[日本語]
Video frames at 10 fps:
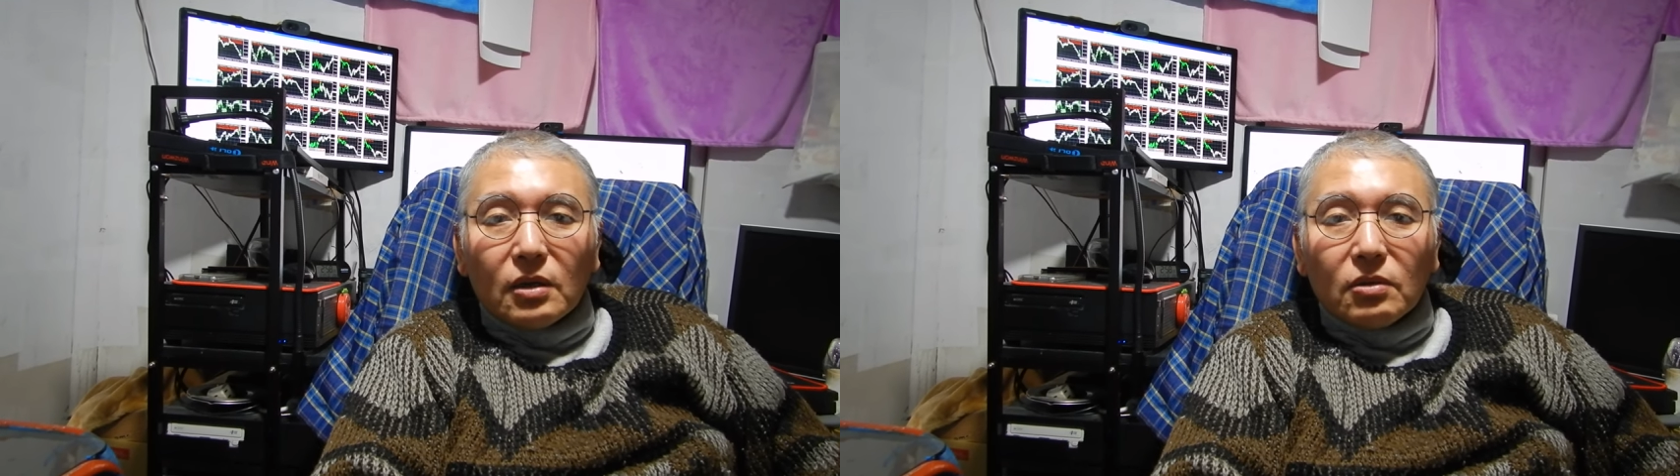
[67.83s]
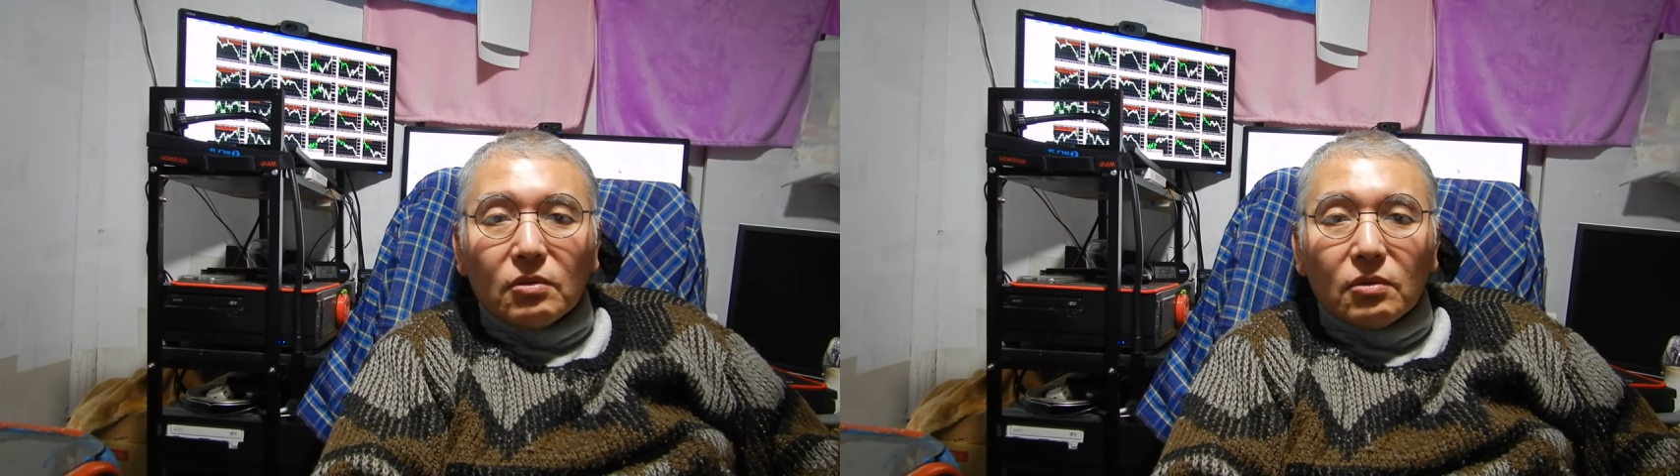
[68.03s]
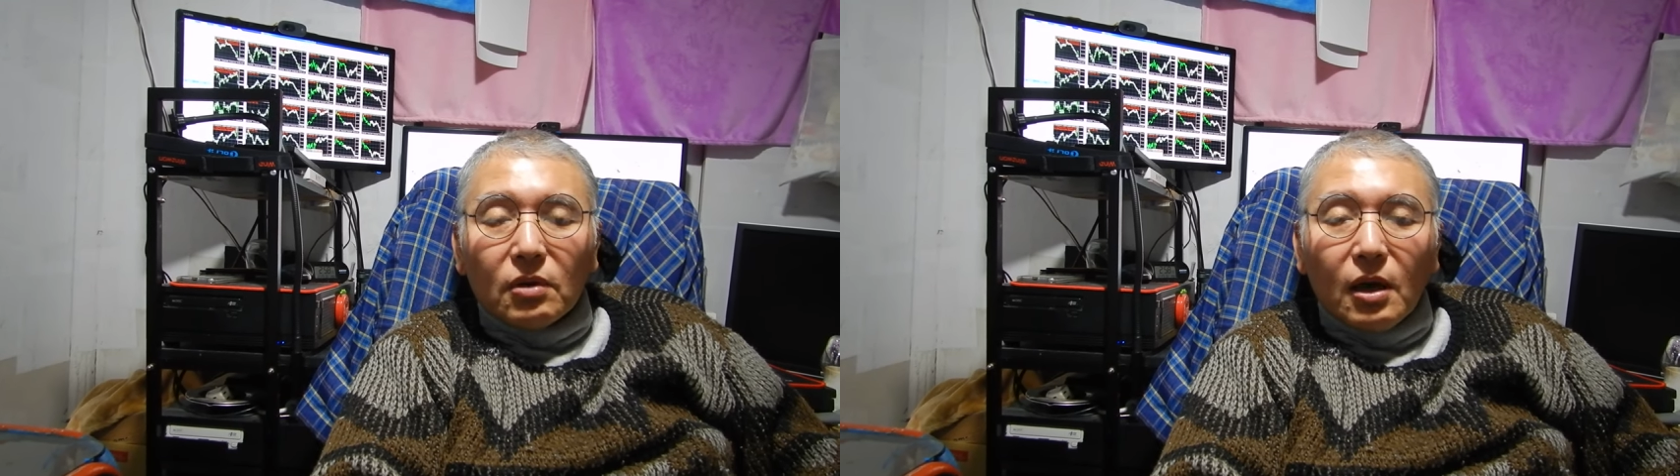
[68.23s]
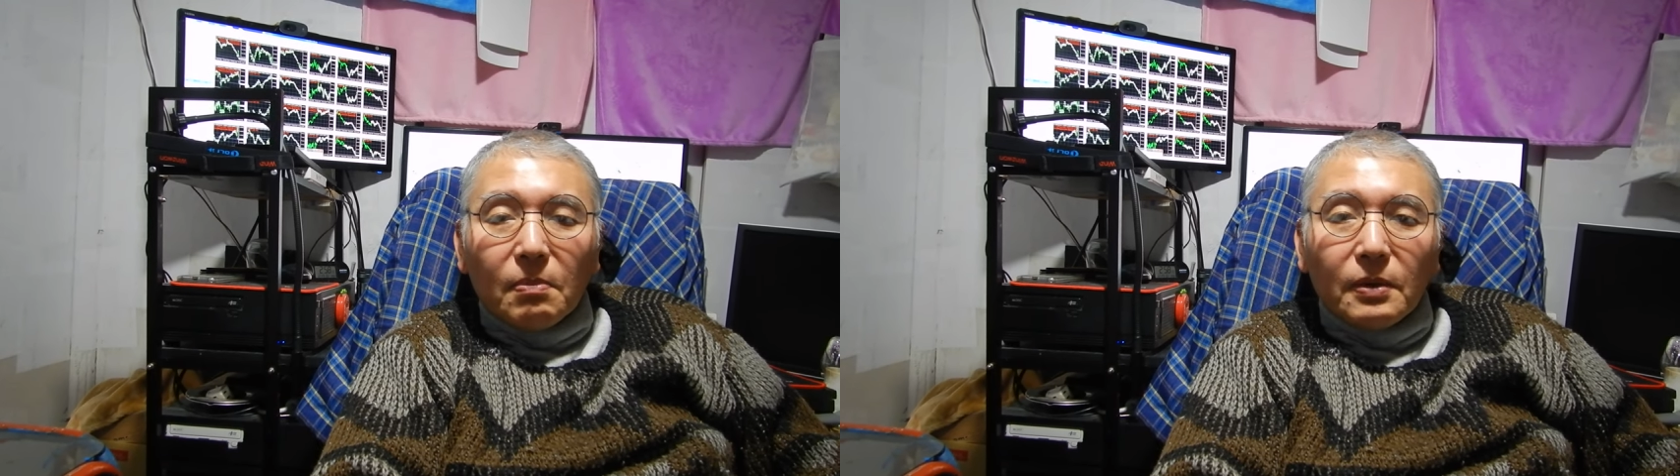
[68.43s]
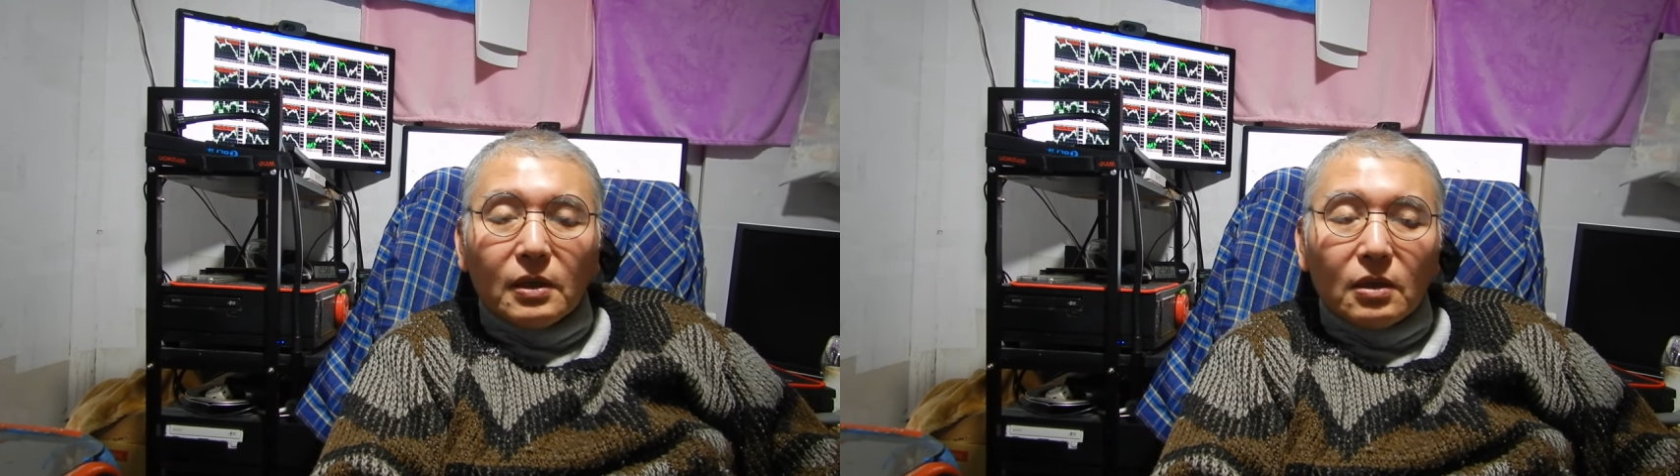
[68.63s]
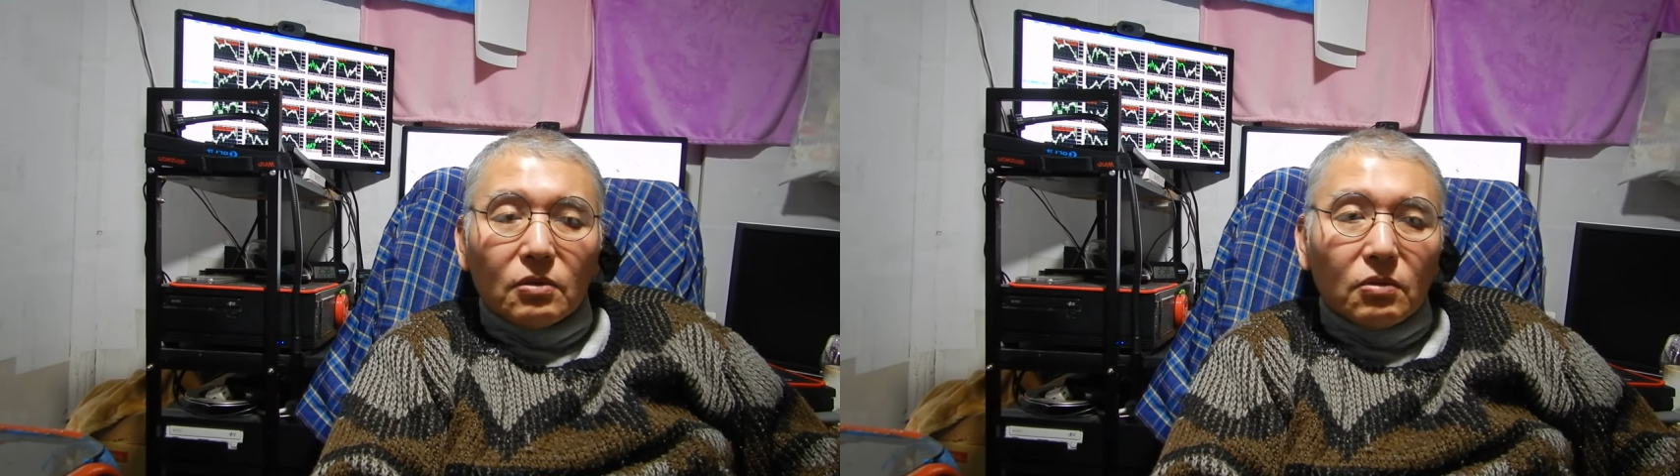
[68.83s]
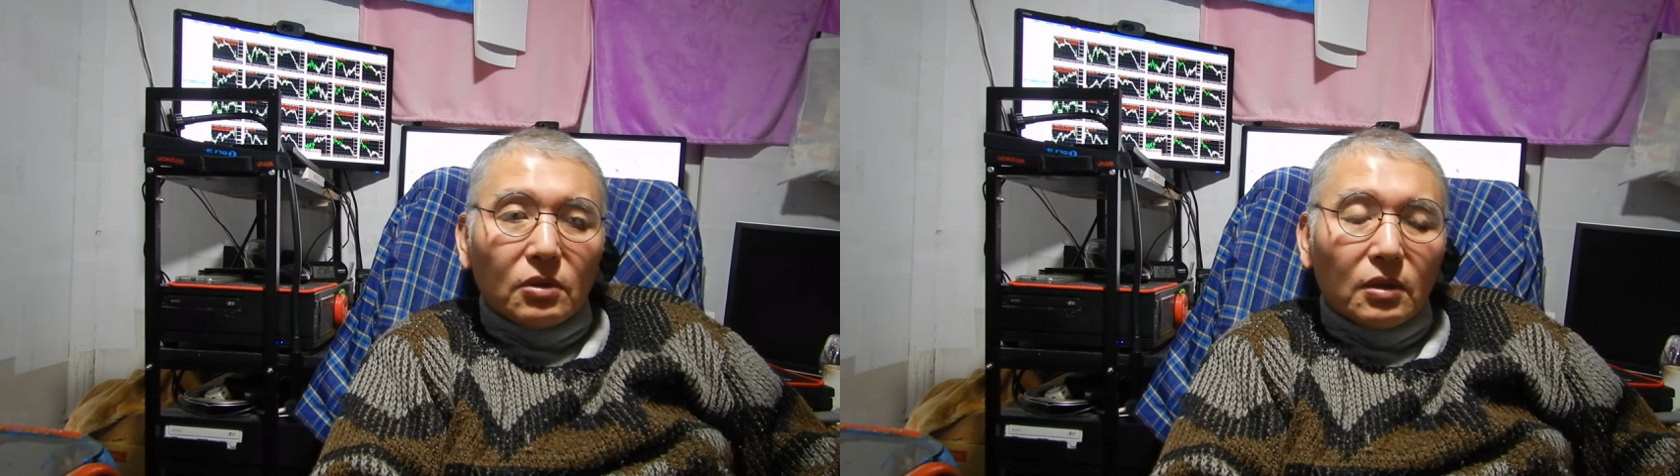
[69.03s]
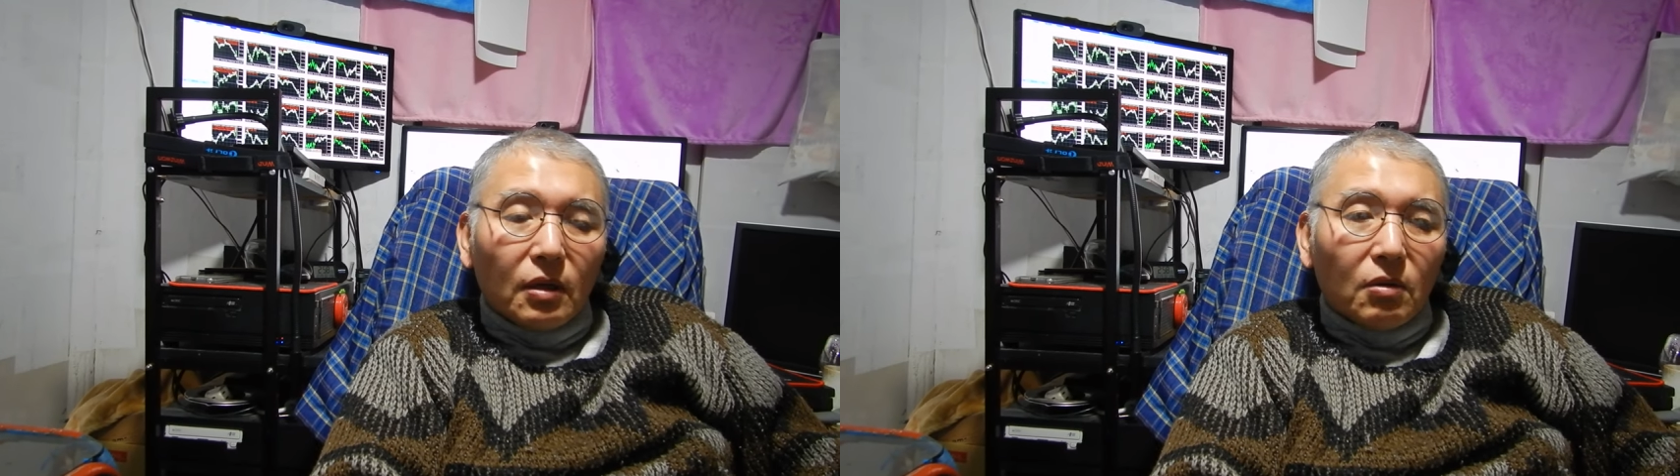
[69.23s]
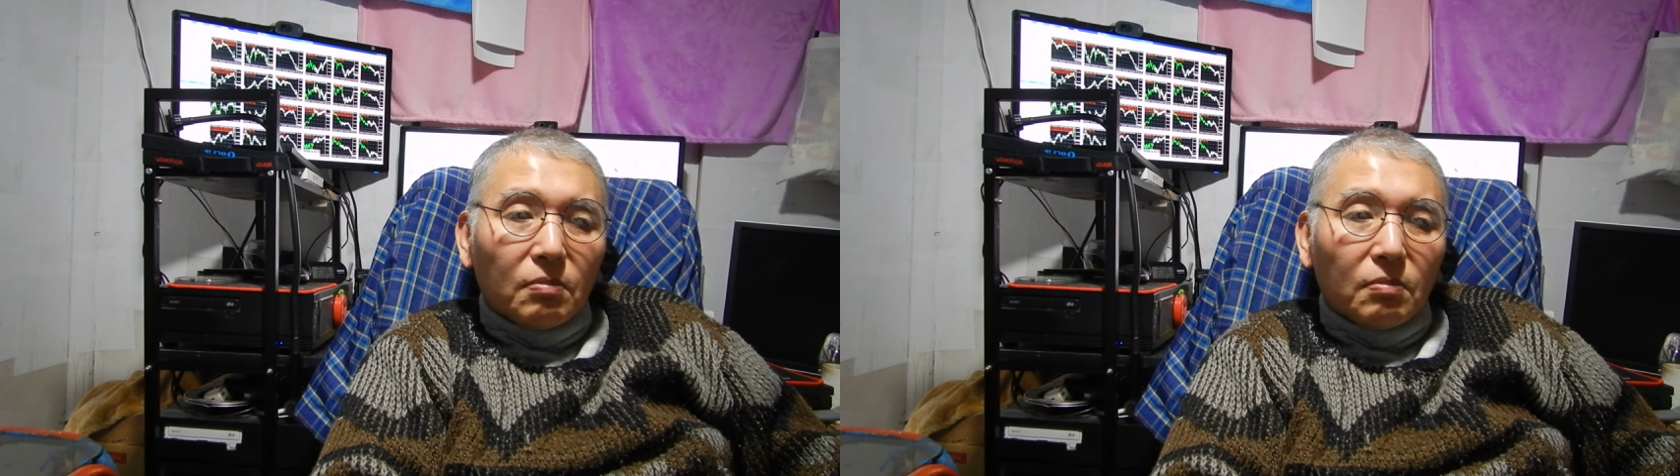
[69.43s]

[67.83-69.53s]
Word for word: 医療完璧な装置ね、